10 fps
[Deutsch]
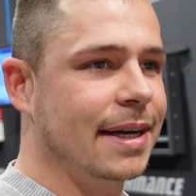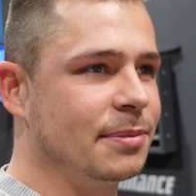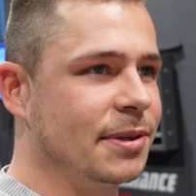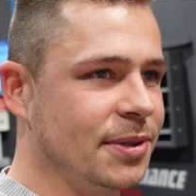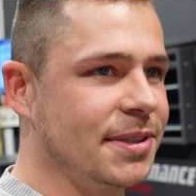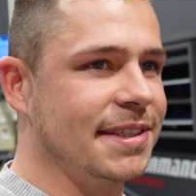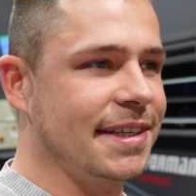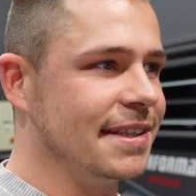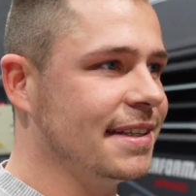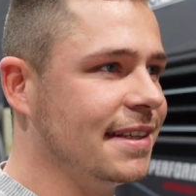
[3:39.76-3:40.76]
Habt ihr euch
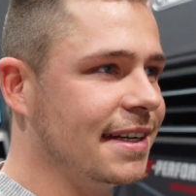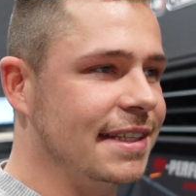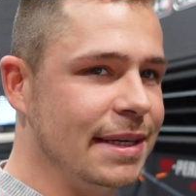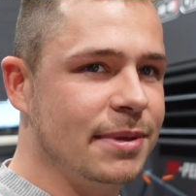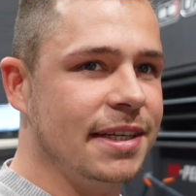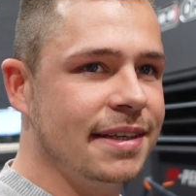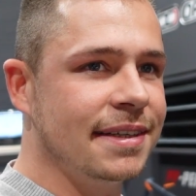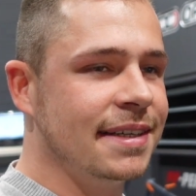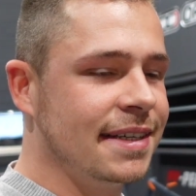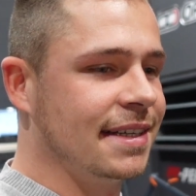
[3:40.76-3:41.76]
gesagt, ne? Nach dem Ding ja.
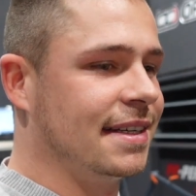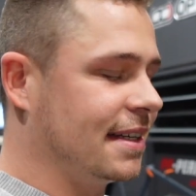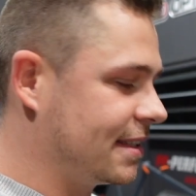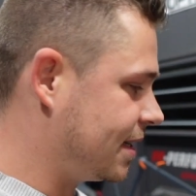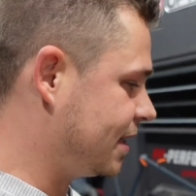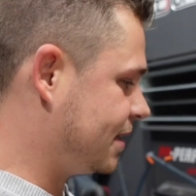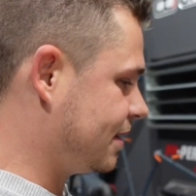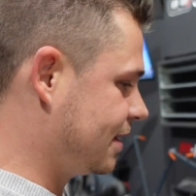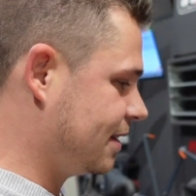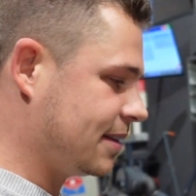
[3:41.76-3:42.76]
ist, ist, echt, Feierabend.